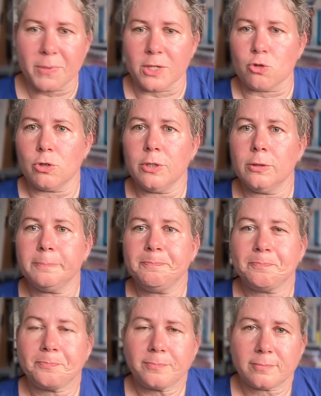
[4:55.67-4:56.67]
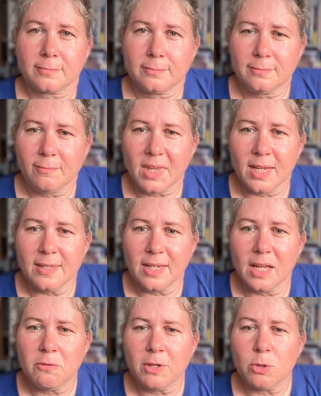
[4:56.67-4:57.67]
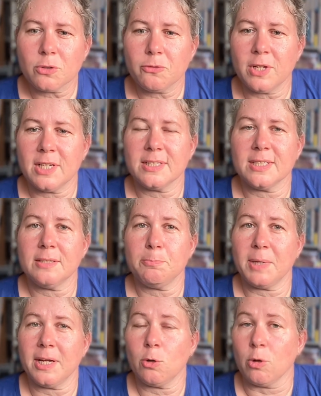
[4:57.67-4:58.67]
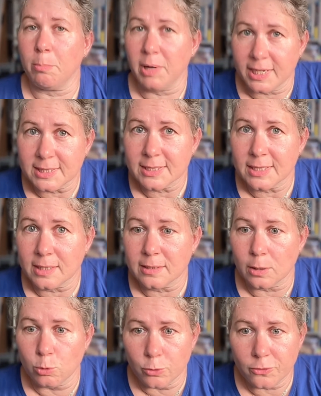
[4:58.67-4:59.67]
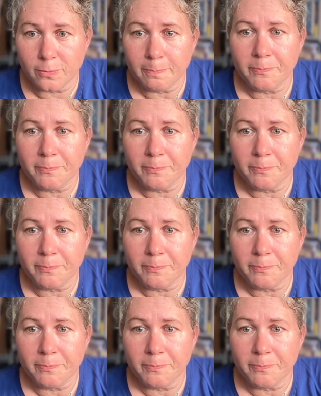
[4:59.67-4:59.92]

Entschuldigung. Die Anwendungsfälle sind bei komplexen Analysen.